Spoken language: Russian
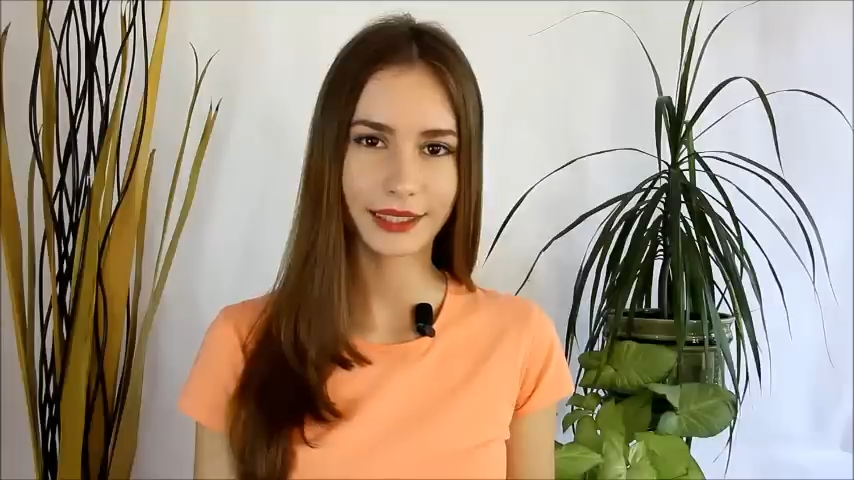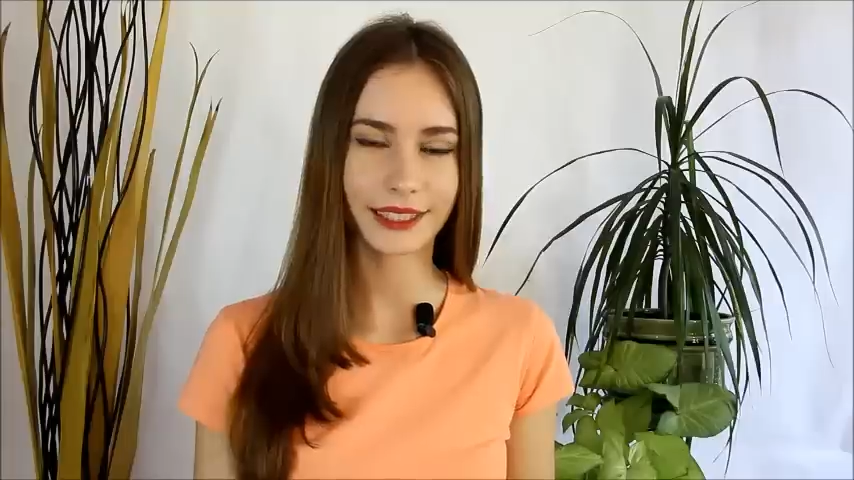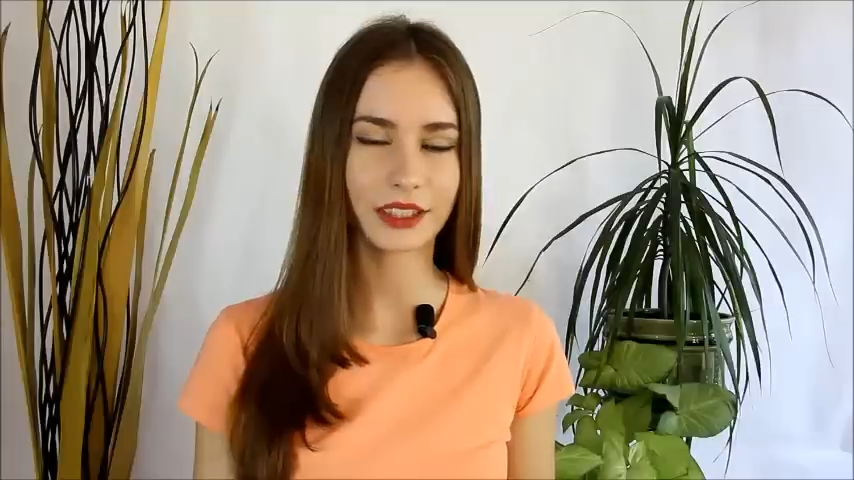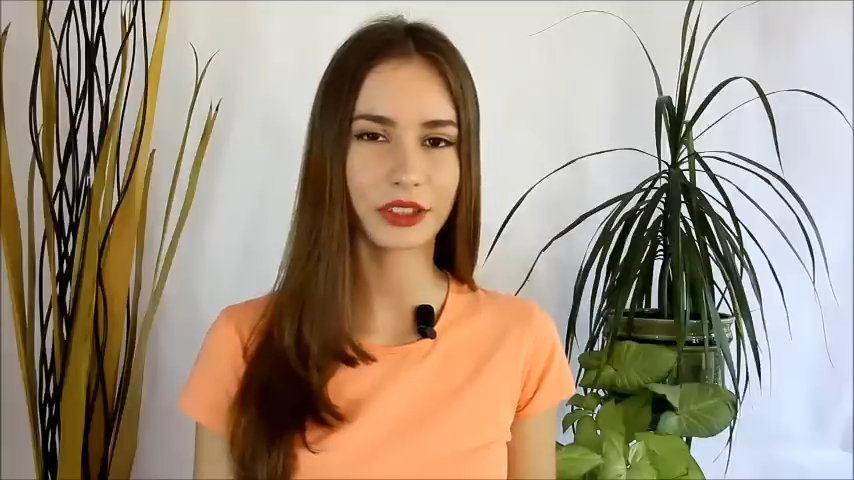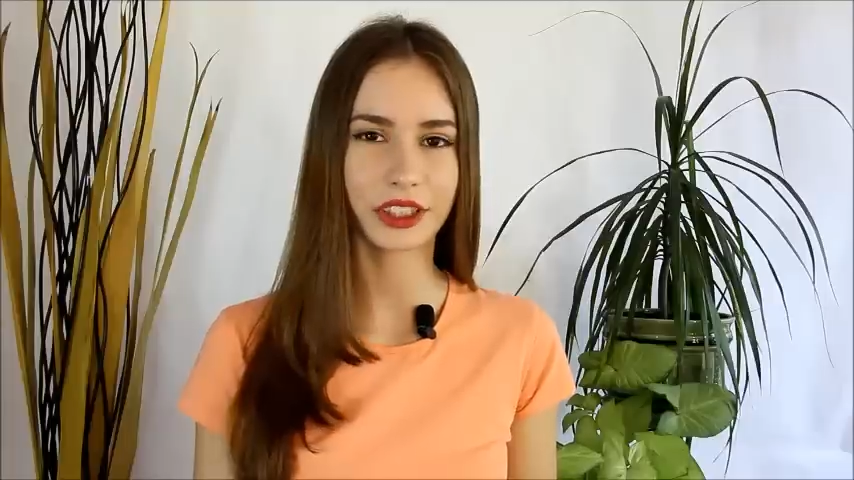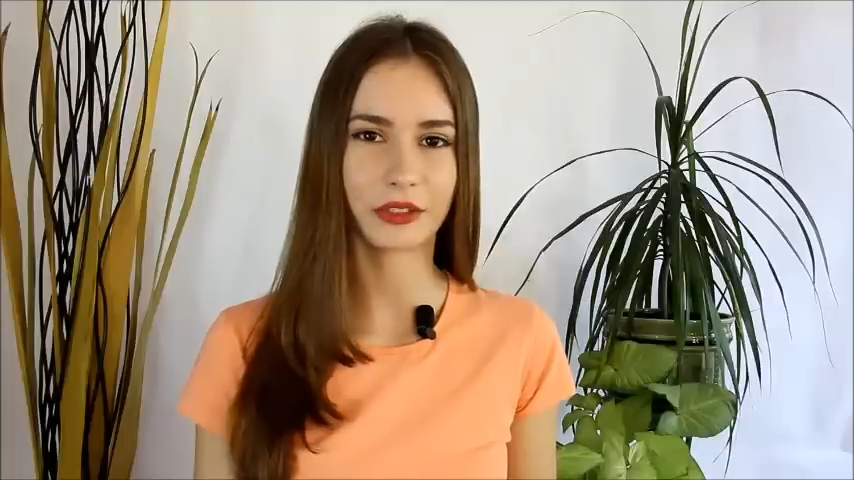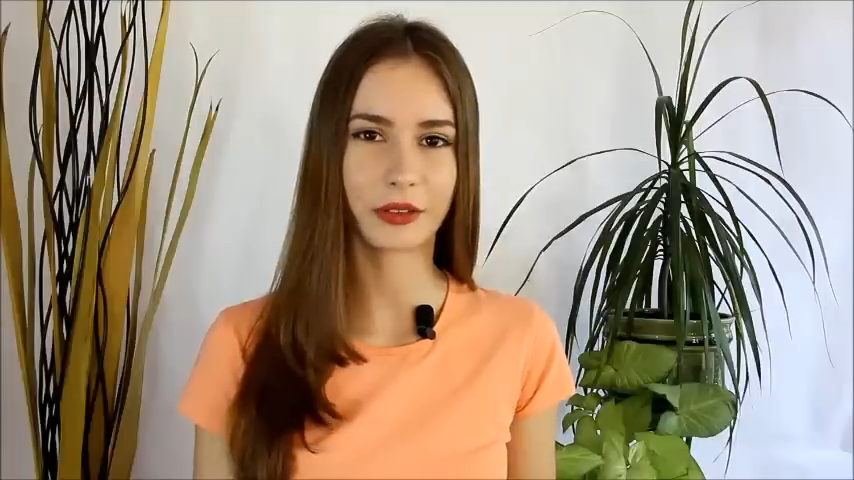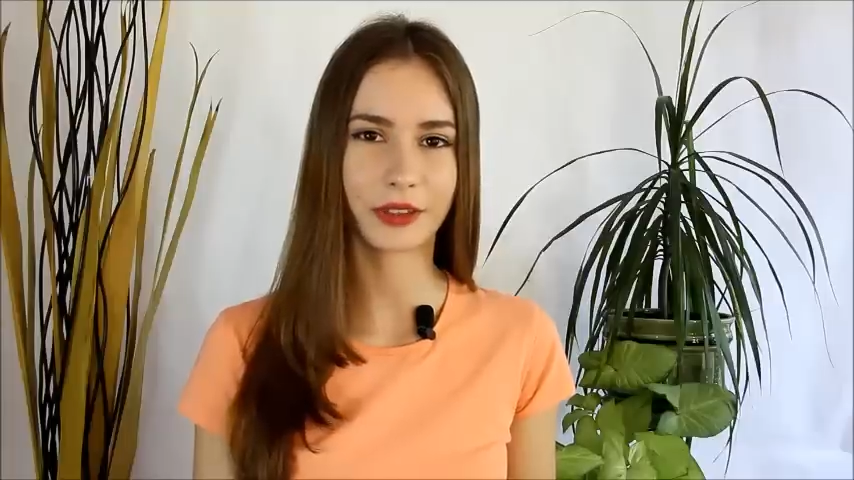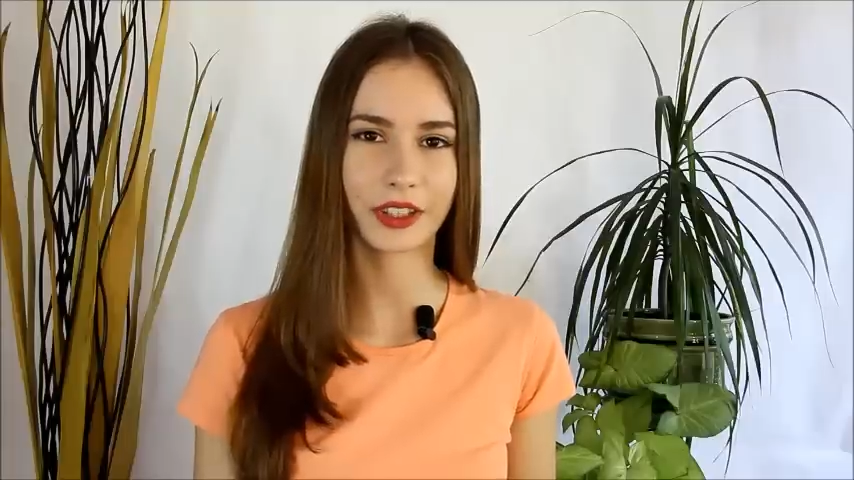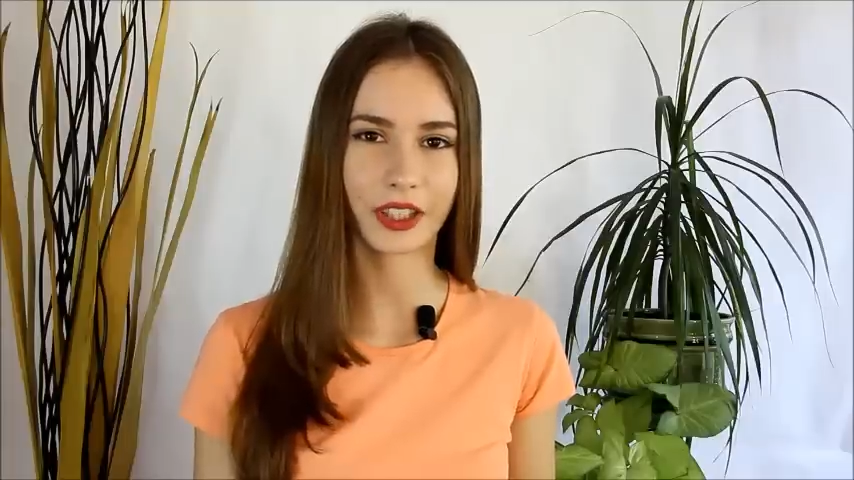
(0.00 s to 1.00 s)
Следующие
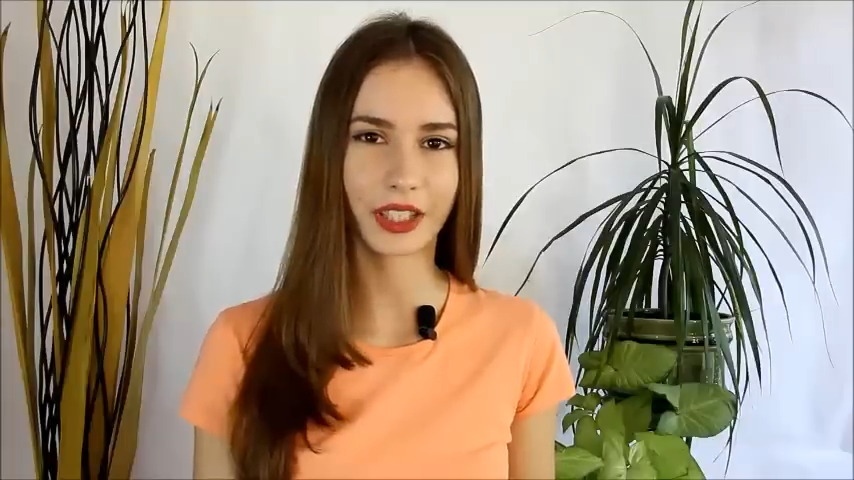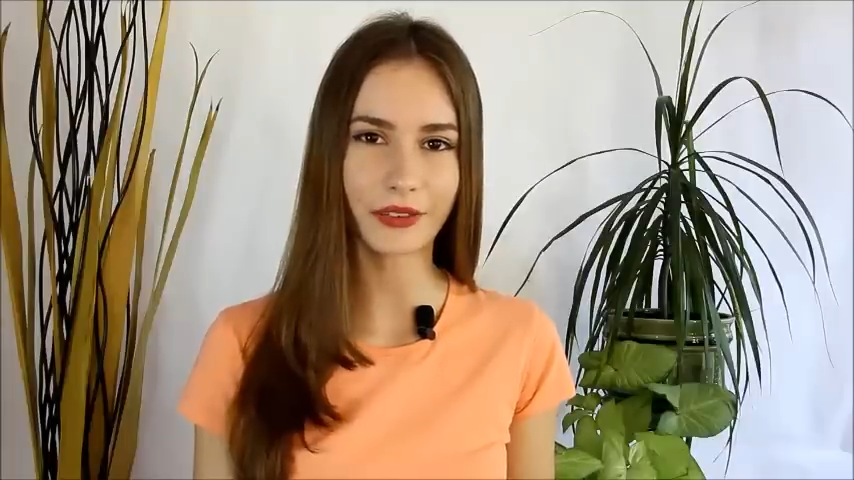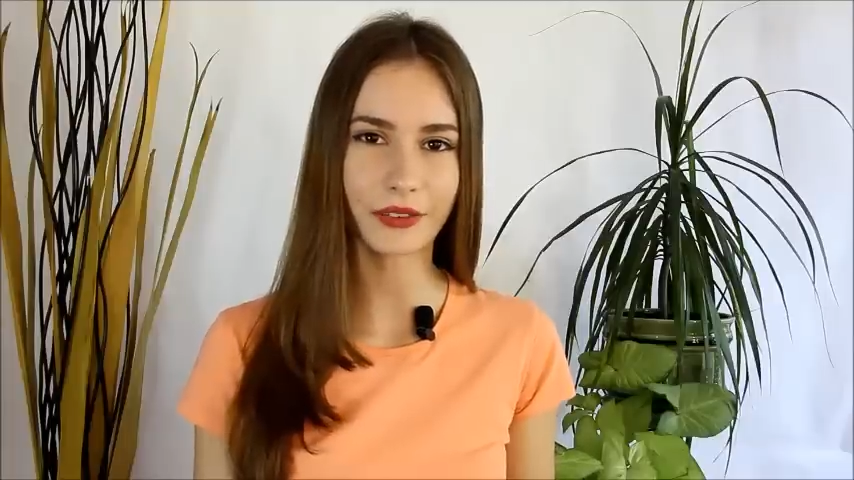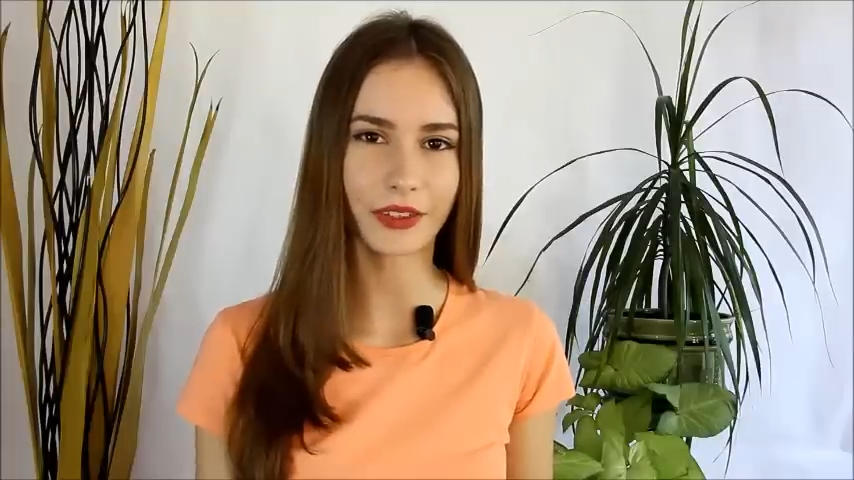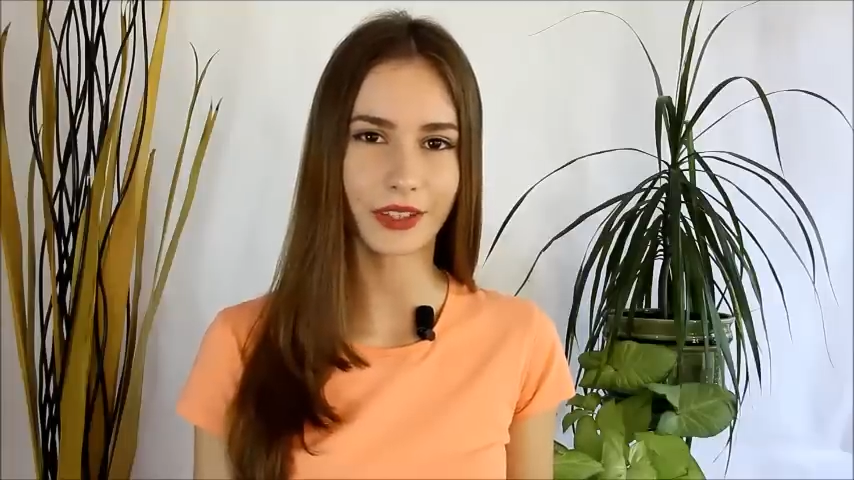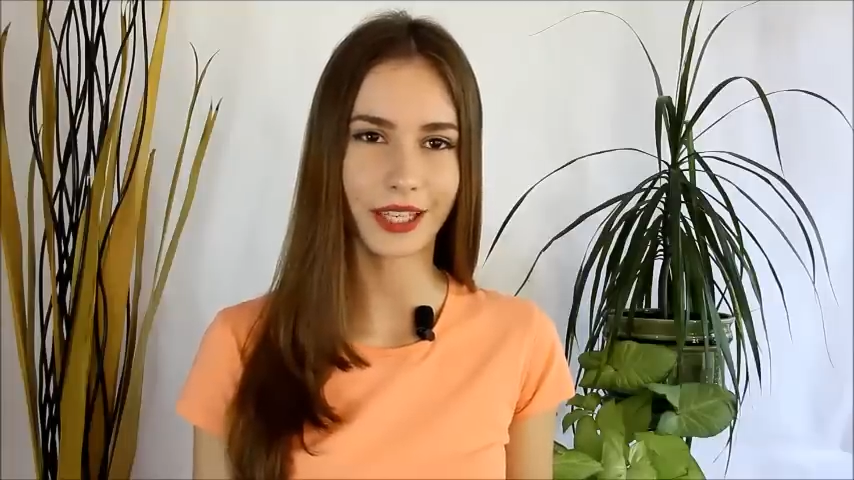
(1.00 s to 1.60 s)
две фотографии,